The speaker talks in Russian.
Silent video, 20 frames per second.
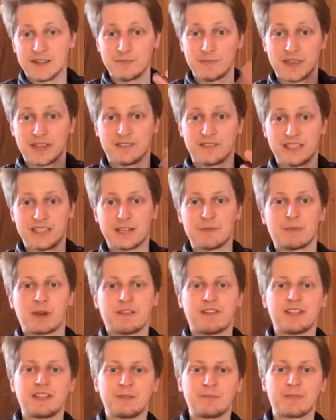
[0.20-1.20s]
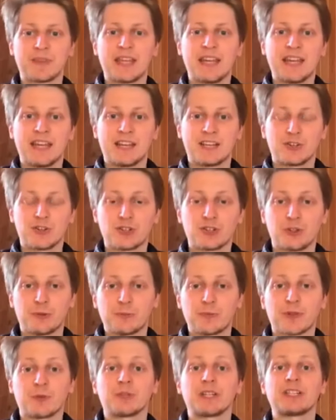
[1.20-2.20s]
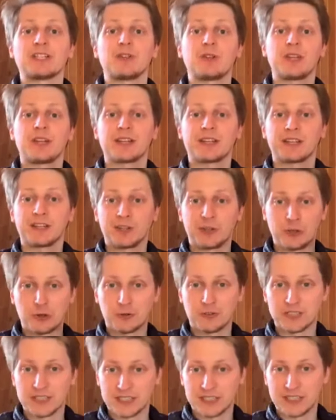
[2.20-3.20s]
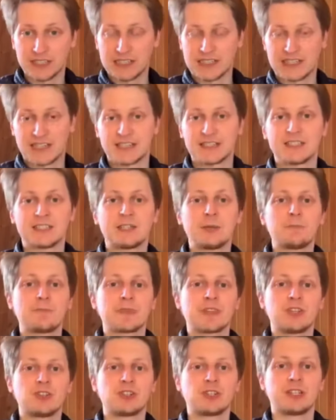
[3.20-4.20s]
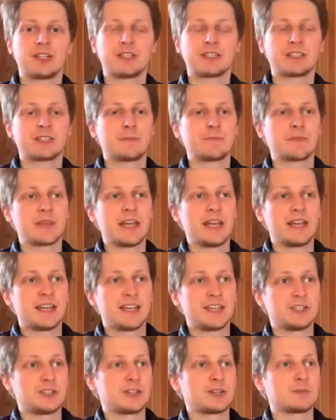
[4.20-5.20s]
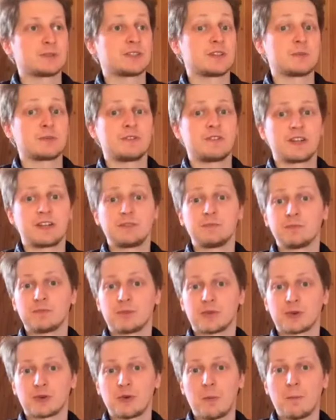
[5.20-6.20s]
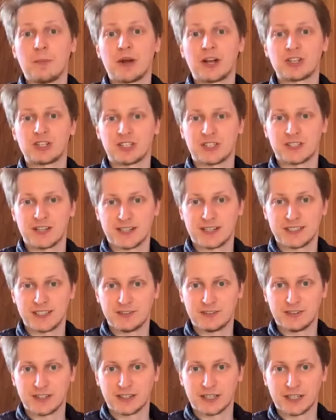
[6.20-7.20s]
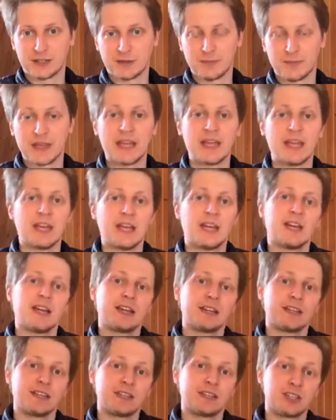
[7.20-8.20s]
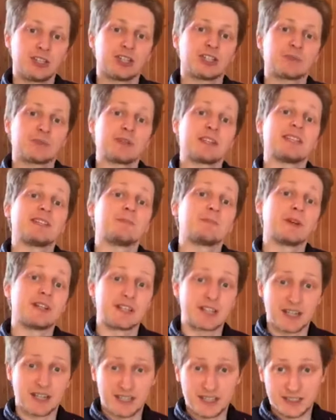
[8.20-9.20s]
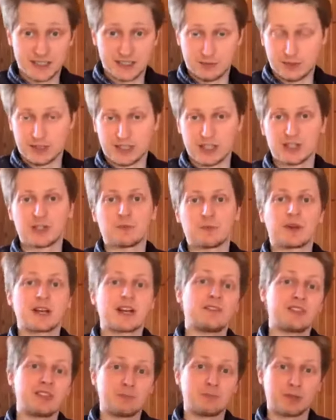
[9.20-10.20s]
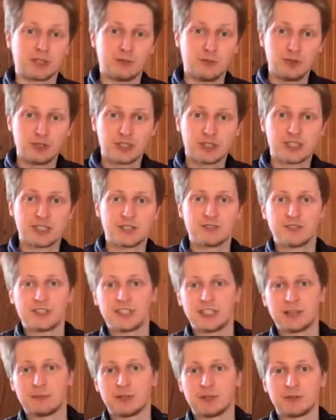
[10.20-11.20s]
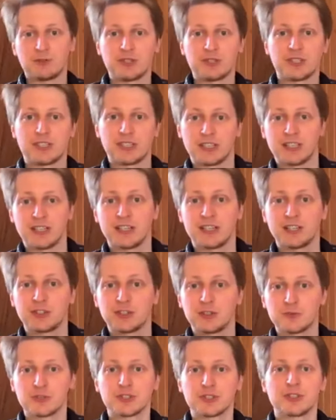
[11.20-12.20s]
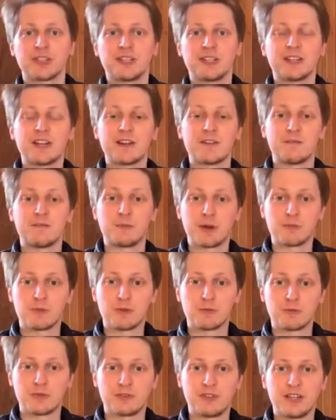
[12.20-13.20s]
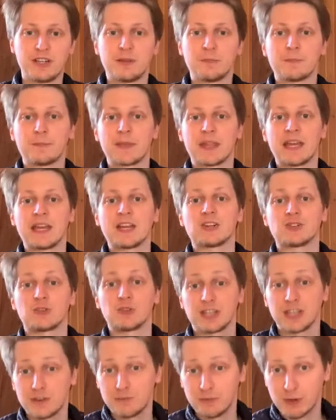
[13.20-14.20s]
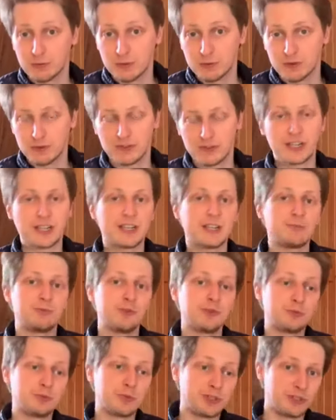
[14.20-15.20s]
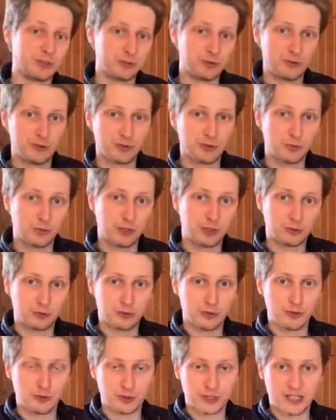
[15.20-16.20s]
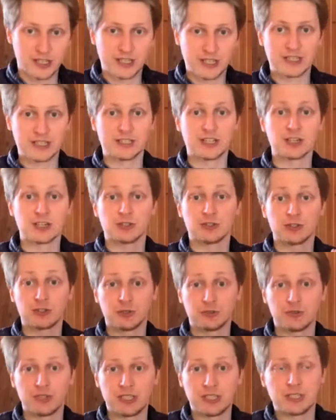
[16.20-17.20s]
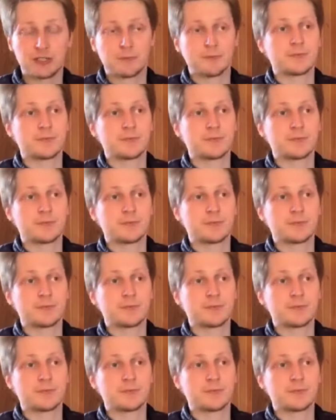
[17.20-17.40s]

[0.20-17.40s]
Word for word: Всем привет! Ну что, у нас сегодня новый цикл лекций начинается, и сегодня мы с вами говорим про Бахчисарайский фонтан. Сейчас мы по традиции подождем, пока все подключатся, все получат сигналы о том, что они в прямом эфире, что я в прямом эфире, и будут потихонечку-потихонечку заходить, так что ждем всех.